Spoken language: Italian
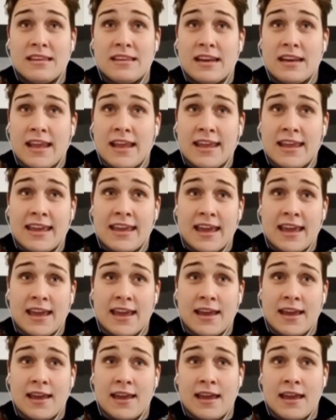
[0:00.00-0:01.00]
direi
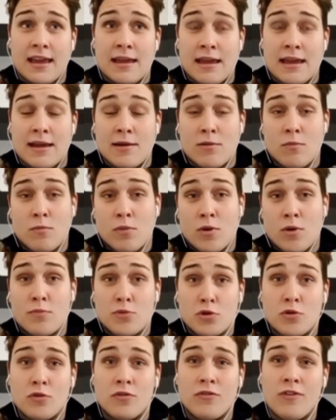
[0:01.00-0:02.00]
che è un po'
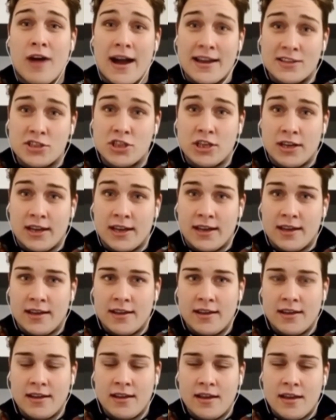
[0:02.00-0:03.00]
più facile
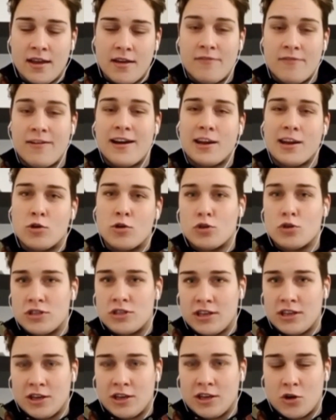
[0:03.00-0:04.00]
fare
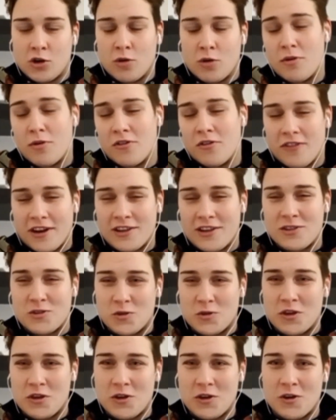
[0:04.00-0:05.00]
così come ho fatto
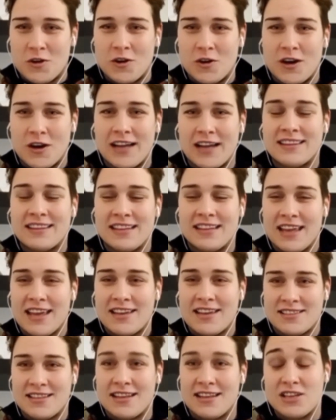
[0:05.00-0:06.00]
io a
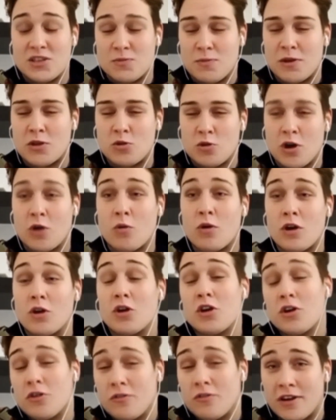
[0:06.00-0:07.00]
Trieste rispetto a quello
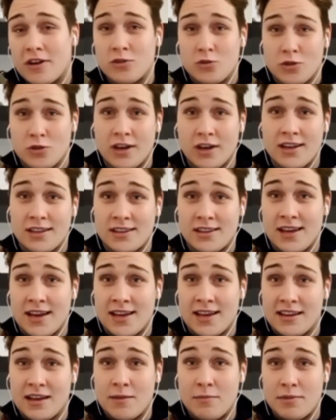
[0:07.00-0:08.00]
che ho fatto a
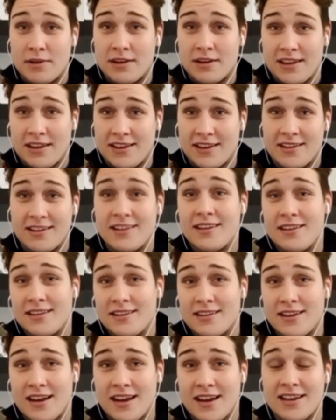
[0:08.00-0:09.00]
Catania, perché
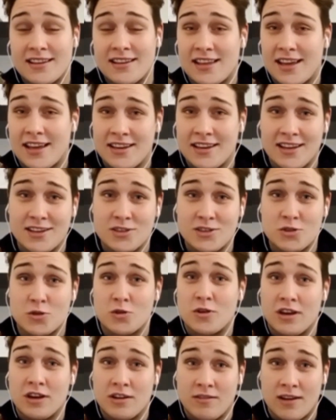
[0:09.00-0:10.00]
a Catania
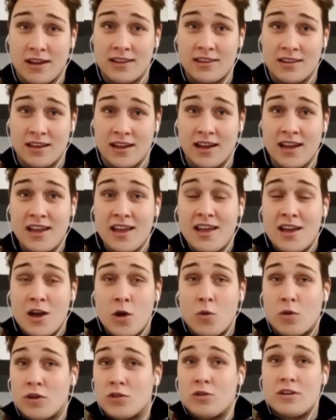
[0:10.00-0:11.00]
sono arrivata
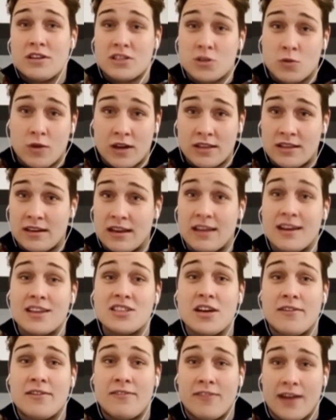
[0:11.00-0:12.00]
quando la squadra era
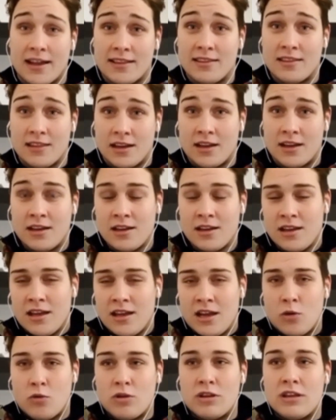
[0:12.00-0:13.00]
già fatta
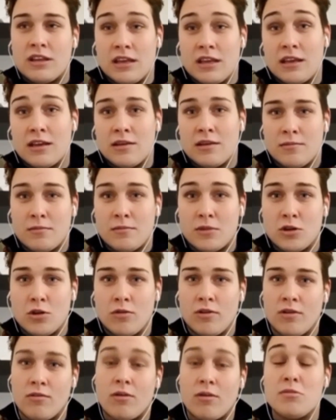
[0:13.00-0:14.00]
quindi mi
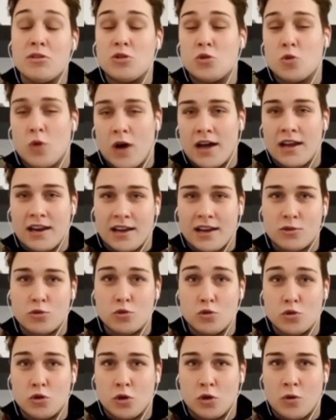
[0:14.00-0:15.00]
dovevo abituare a
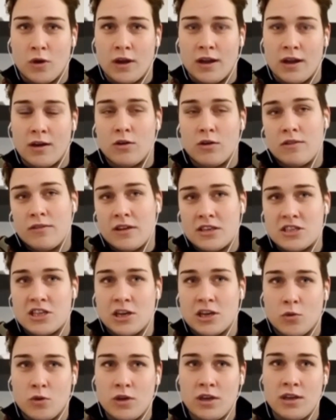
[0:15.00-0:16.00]
tutto quello,
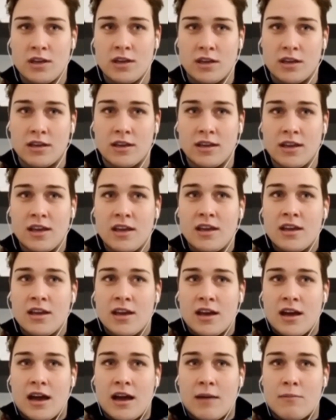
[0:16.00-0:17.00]
invece qui
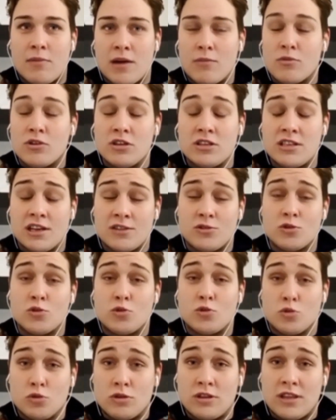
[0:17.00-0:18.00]
abbiamo iniziato
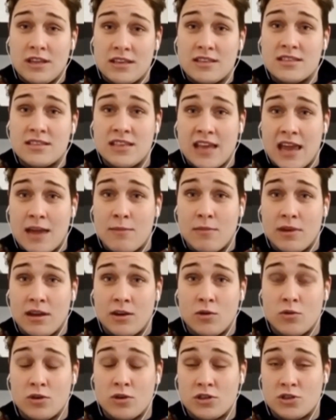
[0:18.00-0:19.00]
tutti insieme
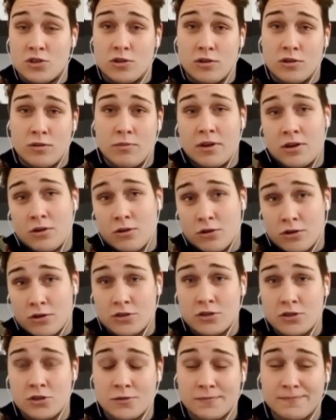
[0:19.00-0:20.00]
questo
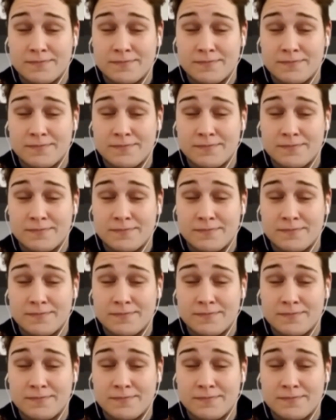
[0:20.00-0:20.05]
percorso.